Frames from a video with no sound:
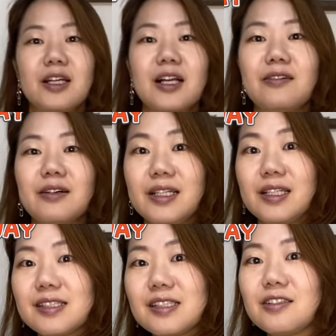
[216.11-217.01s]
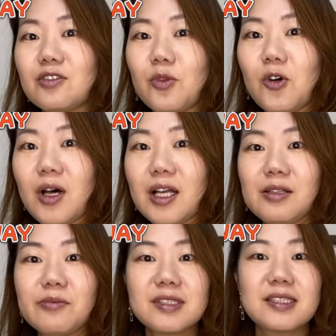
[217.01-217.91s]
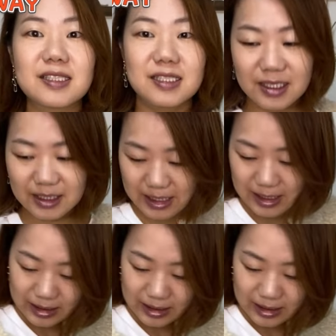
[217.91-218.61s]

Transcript: 可愛らしいのもありますし